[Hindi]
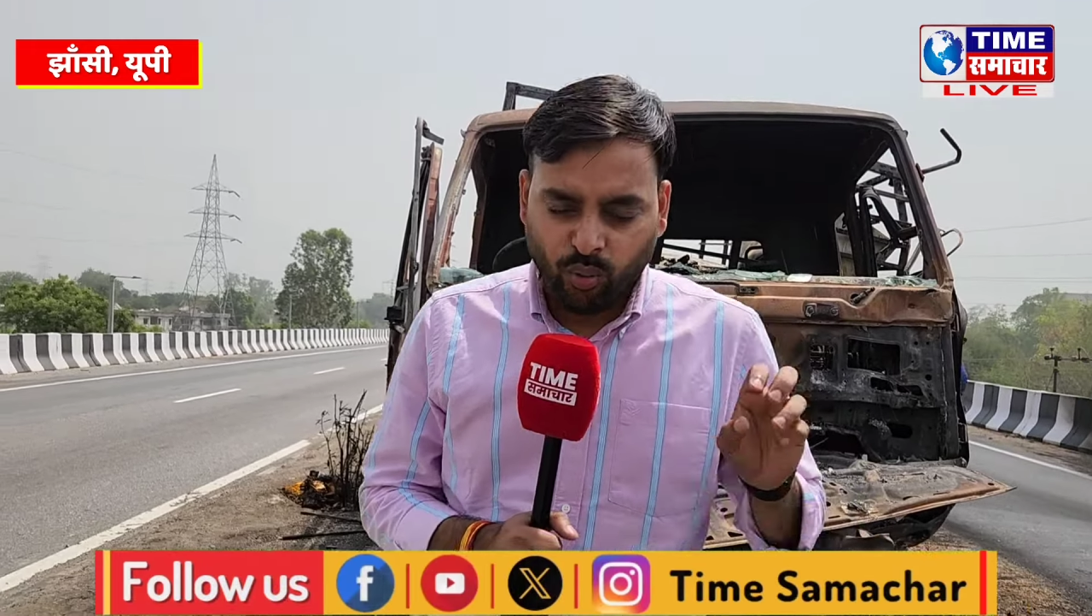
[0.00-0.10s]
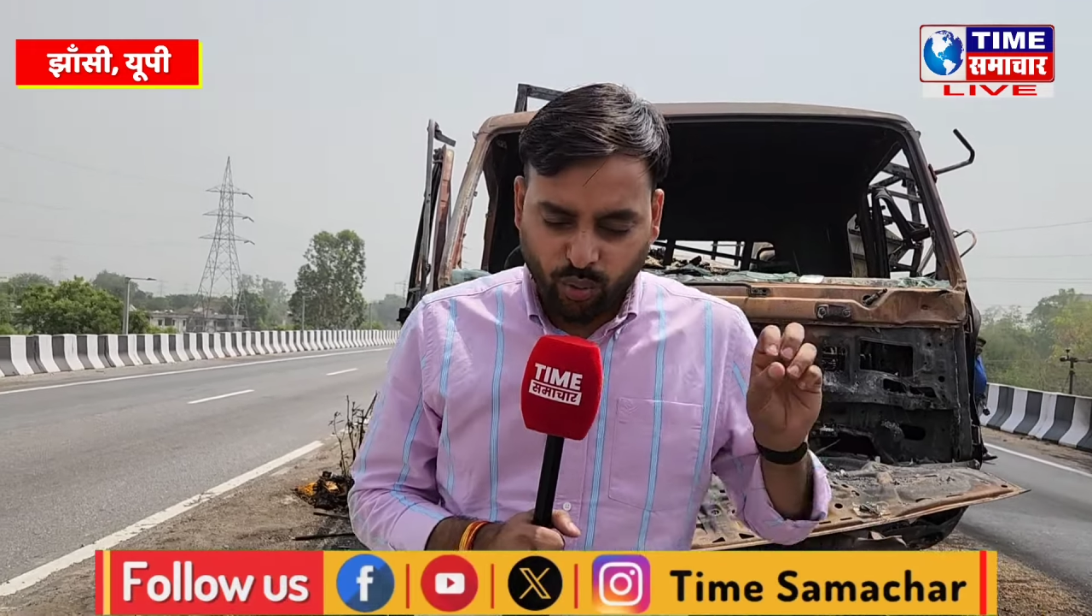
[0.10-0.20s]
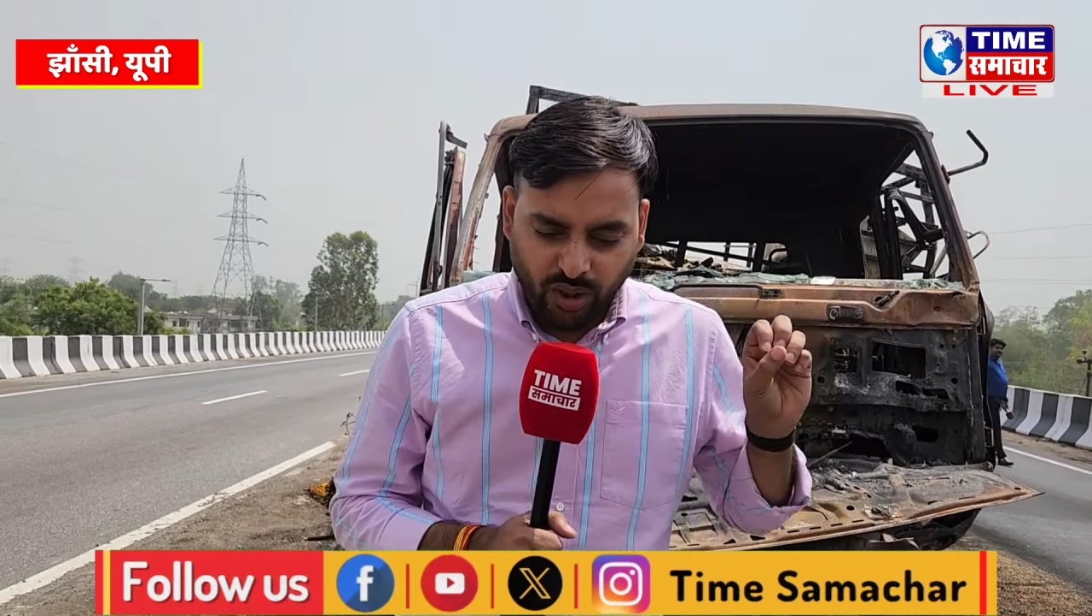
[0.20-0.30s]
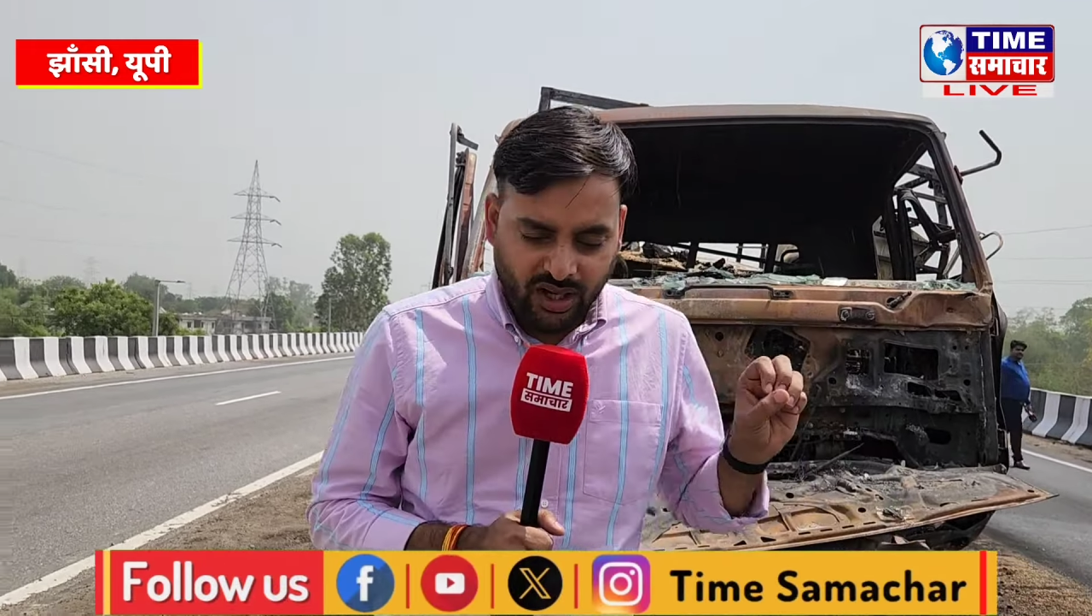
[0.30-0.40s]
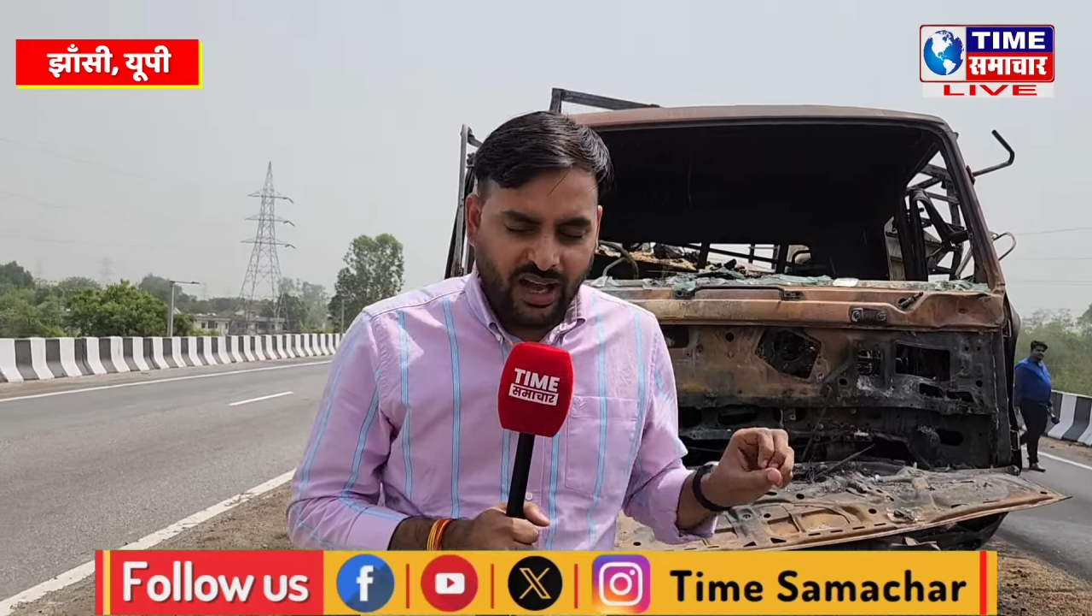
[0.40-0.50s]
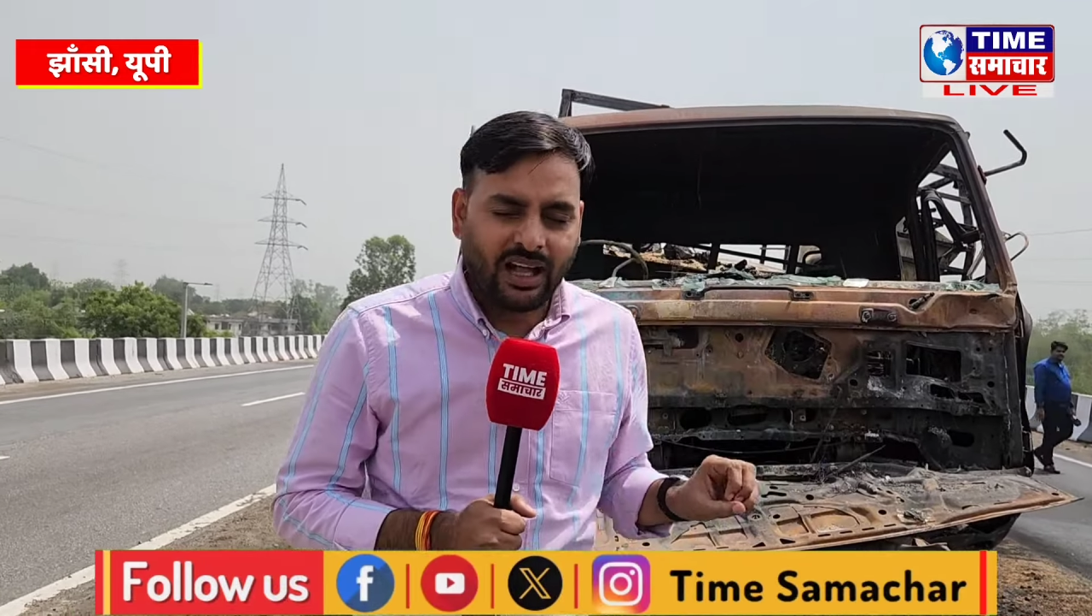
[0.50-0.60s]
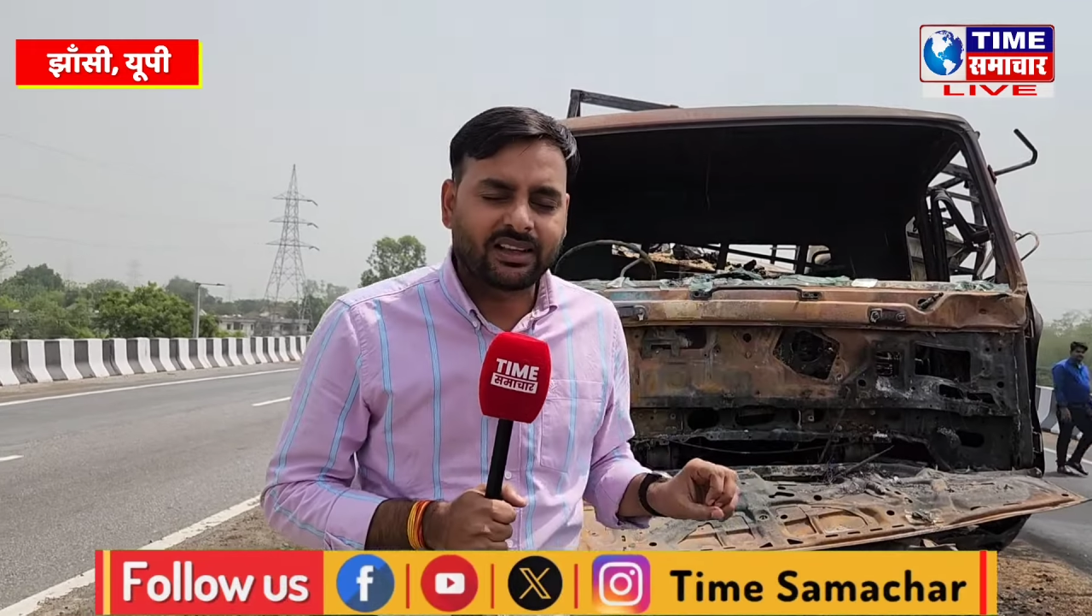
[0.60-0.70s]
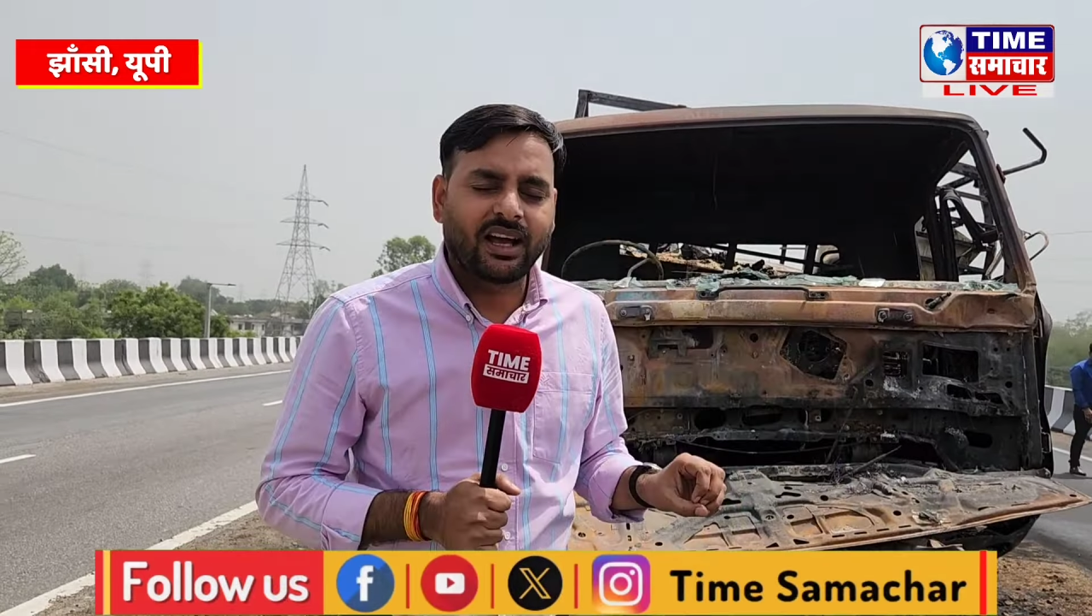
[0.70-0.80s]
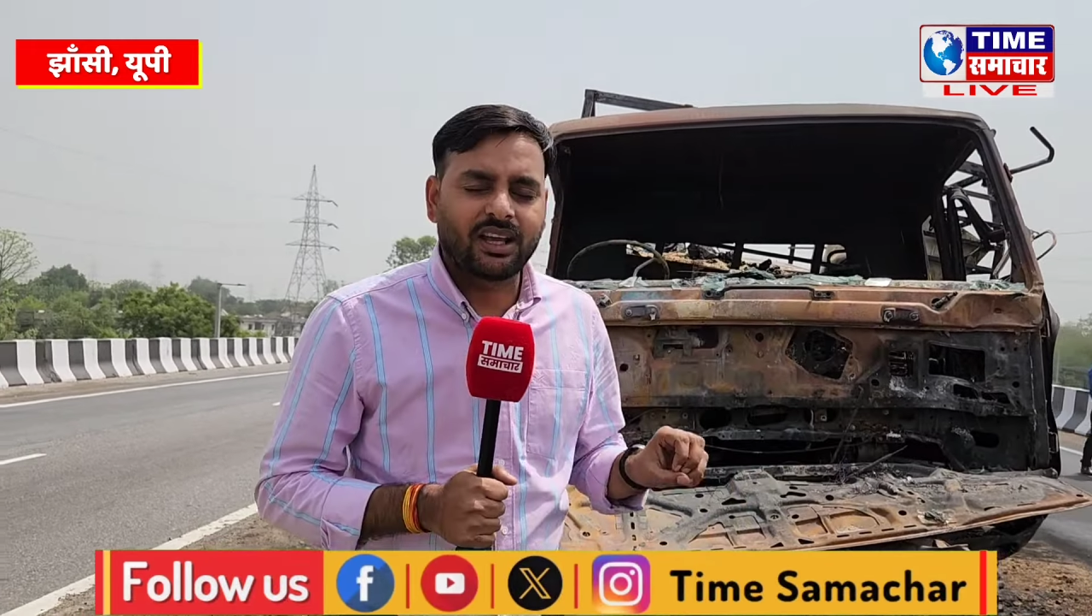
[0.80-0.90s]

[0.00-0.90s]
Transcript: उन्होंने कहा था